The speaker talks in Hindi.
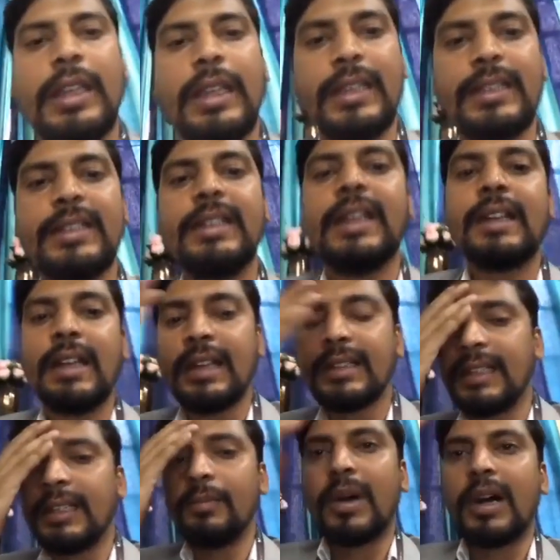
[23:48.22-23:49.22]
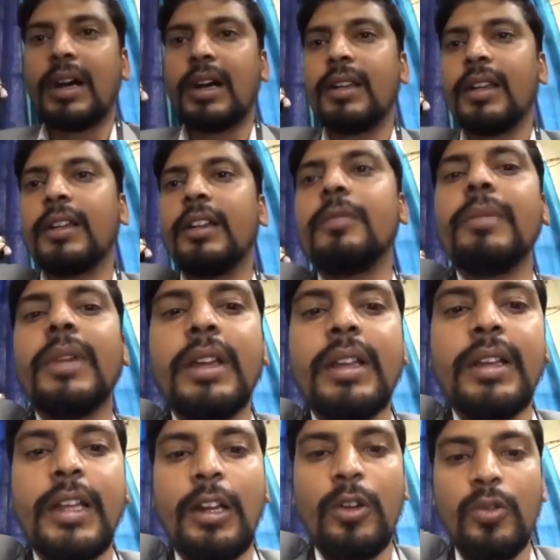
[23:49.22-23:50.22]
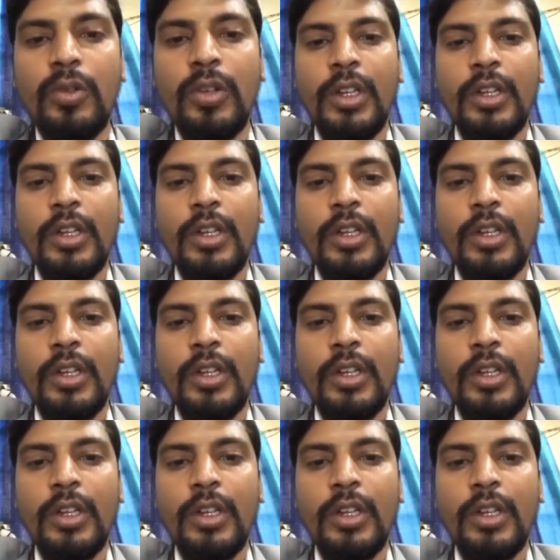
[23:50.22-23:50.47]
इस डेटा से बाहर अगर मैं निकलूं